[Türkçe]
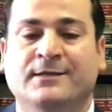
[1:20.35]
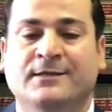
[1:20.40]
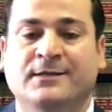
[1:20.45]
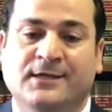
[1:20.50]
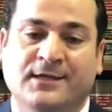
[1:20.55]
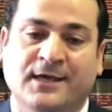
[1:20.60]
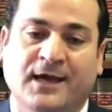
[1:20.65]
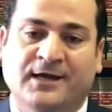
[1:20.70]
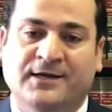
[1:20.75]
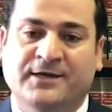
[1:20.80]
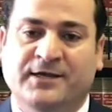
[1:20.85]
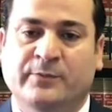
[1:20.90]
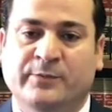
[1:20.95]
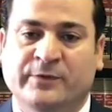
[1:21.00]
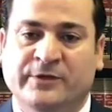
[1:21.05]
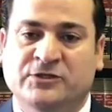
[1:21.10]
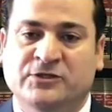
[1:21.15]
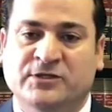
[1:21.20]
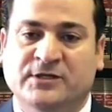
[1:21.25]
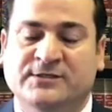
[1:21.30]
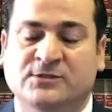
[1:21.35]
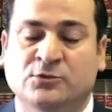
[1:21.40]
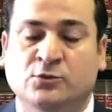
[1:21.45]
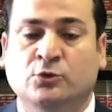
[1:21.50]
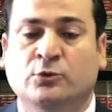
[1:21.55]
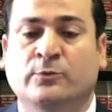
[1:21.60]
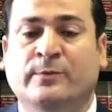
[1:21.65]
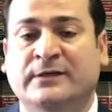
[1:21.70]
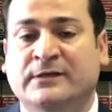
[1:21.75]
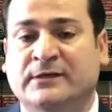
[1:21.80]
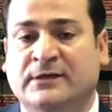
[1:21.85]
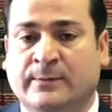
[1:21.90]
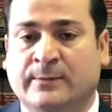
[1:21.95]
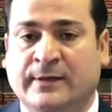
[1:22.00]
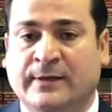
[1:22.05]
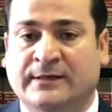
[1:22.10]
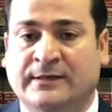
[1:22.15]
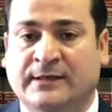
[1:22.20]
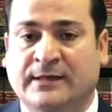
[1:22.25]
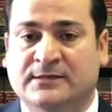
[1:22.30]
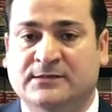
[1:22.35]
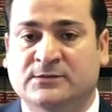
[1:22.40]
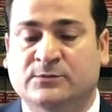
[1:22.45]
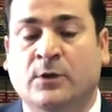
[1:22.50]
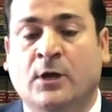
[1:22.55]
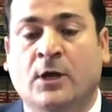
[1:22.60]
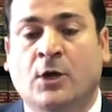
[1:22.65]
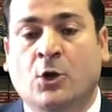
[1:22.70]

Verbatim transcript: nikah kıyabileceksin onu belirlemen lazım.